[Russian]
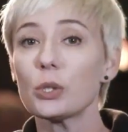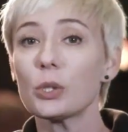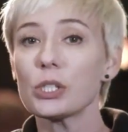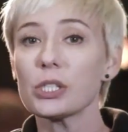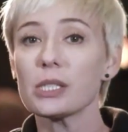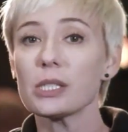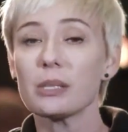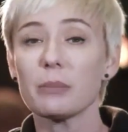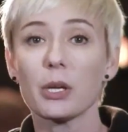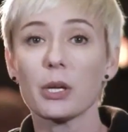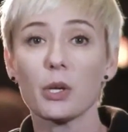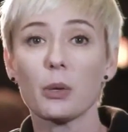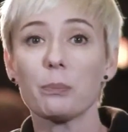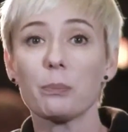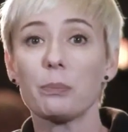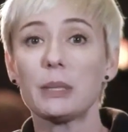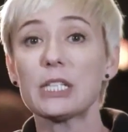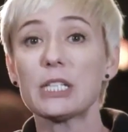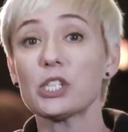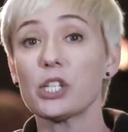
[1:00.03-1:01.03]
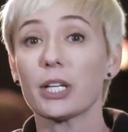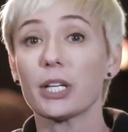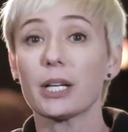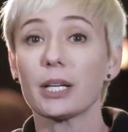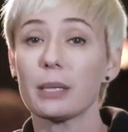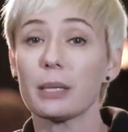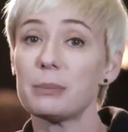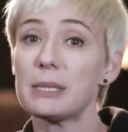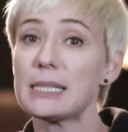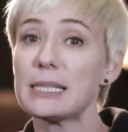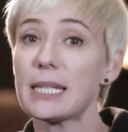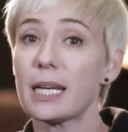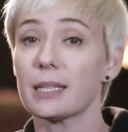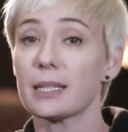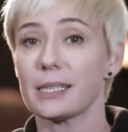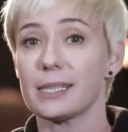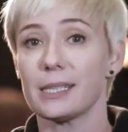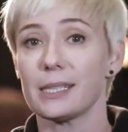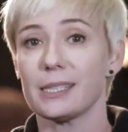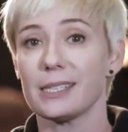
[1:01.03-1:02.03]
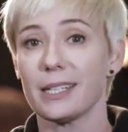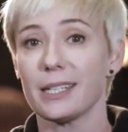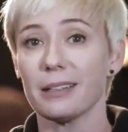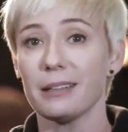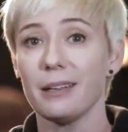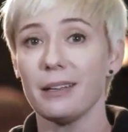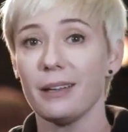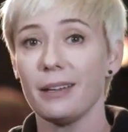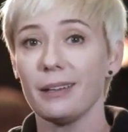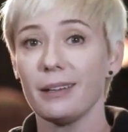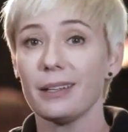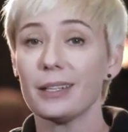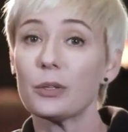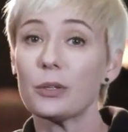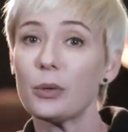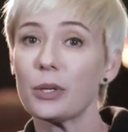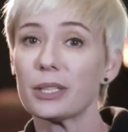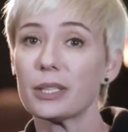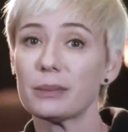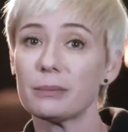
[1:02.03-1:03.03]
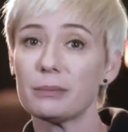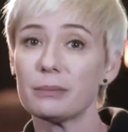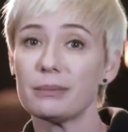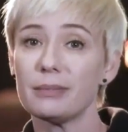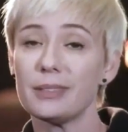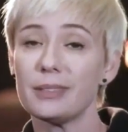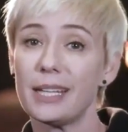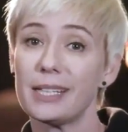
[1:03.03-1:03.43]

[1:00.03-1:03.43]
дождь на моем плече, как обезьяна, сидел, и город